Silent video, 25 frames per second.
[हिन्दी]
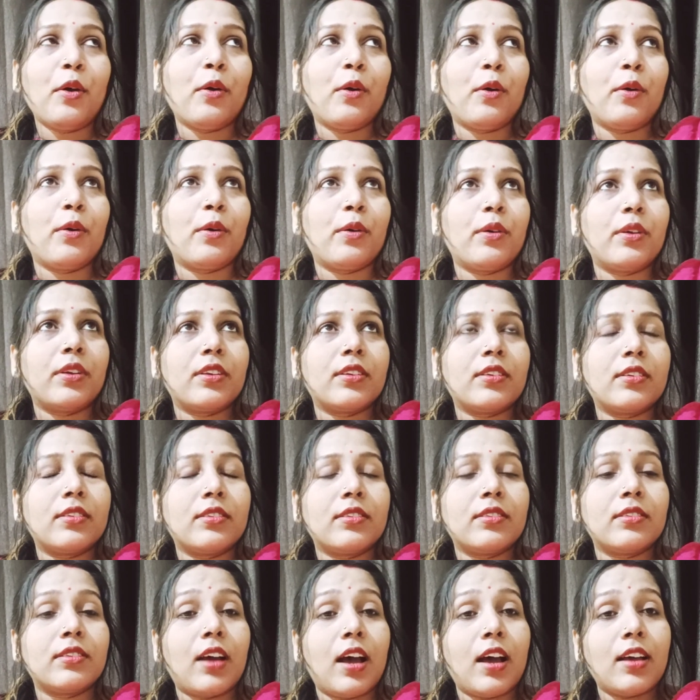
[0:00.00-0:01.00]
और
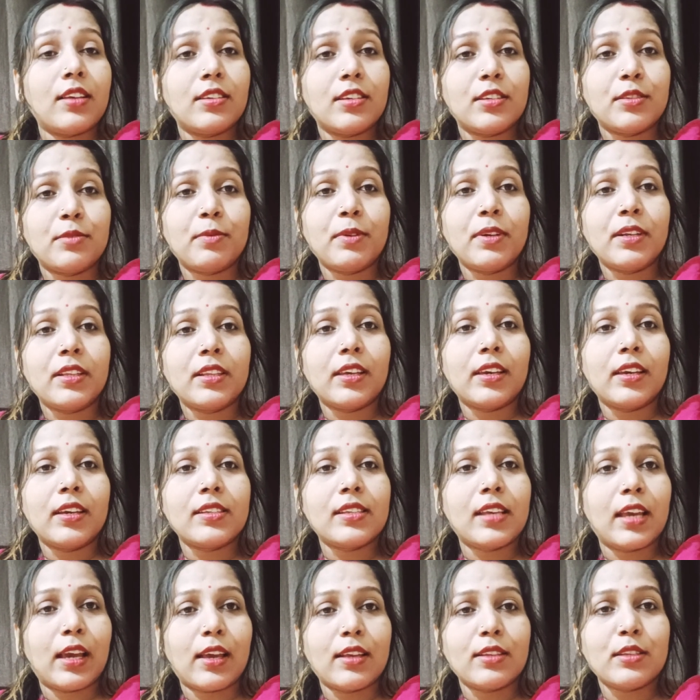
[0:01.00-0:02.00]
आज हस्बैंड
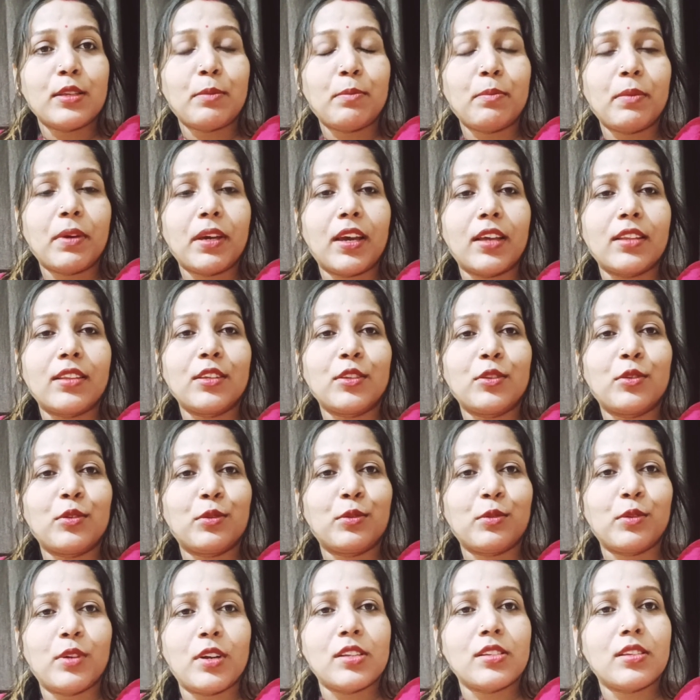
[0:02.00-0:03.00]
थे सेकंड सीट में गए थे
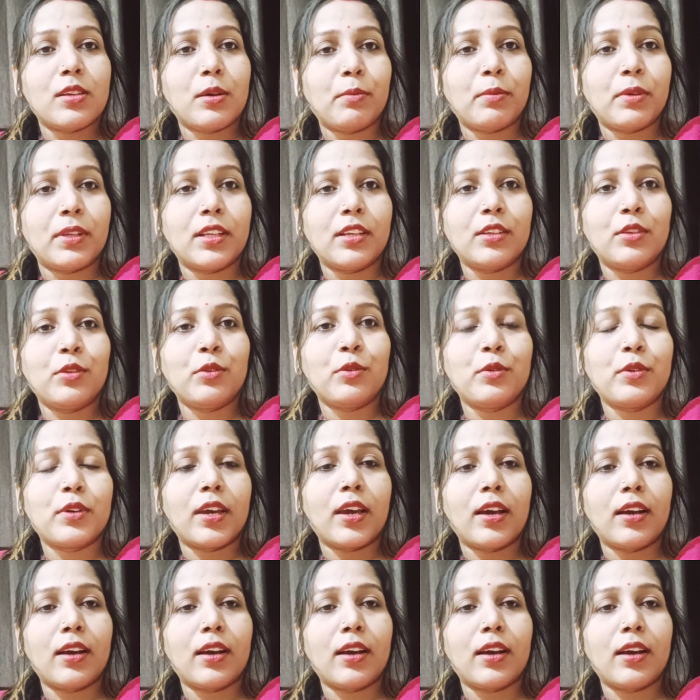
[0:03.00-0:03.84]
तो थोड़ा सा मदद हो गया